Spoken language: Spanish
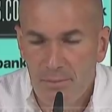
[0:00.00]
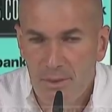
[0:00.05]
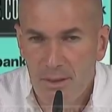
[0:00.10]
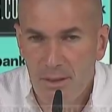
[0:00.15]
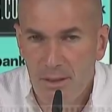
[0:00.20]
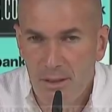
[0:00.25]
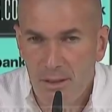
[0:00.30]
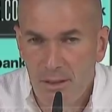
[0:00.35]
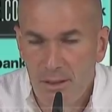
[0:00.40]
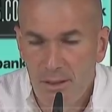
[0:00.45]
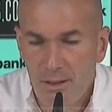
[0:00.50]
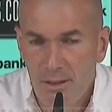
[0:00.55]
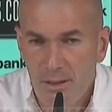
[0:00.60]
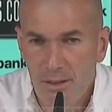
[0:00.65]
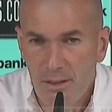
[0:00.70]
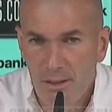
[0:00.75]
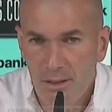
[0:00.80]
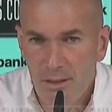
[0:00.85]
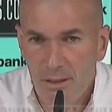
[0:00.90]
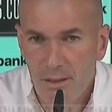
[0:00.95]

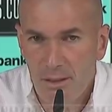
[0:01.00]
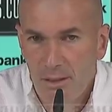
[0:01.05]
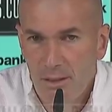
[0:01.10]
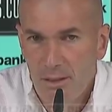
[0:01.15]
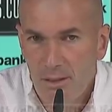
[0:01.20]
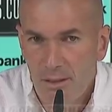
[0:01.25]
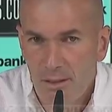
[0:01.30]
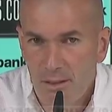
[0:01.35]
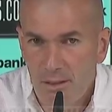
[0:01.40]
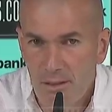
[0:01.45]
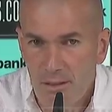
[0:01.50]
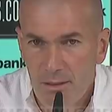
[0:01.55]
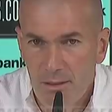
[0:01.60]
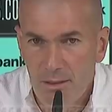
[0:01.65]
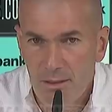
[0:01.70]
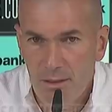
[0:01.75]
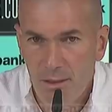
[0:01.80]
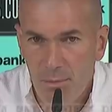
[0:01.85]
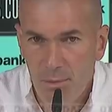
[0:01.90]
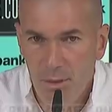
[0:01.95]
y
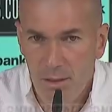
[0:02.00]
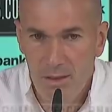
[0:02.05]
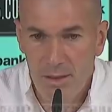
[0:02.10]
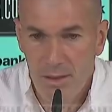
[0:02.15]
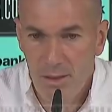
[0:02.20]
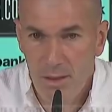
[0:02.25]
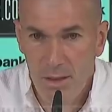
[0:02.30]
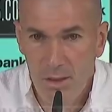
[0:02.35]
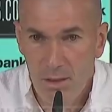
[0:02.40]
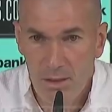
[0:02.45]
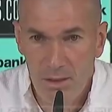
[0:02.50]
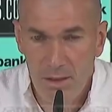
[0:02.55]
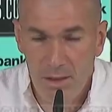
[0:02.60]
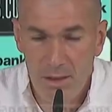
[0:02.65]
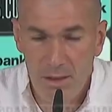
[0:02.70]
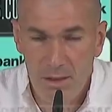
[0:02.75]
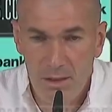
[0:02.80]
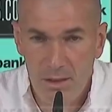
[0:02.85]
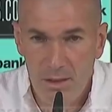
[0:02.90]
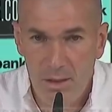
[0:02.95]
a partir
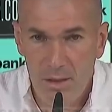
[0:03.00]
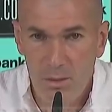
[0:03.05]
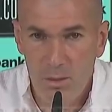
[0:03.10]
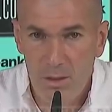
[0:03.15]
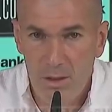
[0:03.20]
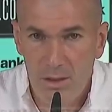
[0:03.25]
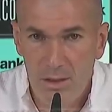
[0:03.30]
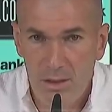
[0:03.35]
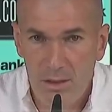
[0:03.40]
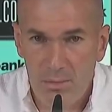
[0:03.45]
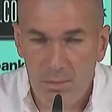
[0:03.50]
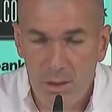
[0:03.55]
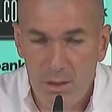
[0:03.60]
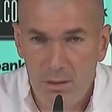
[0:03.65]
del lunes,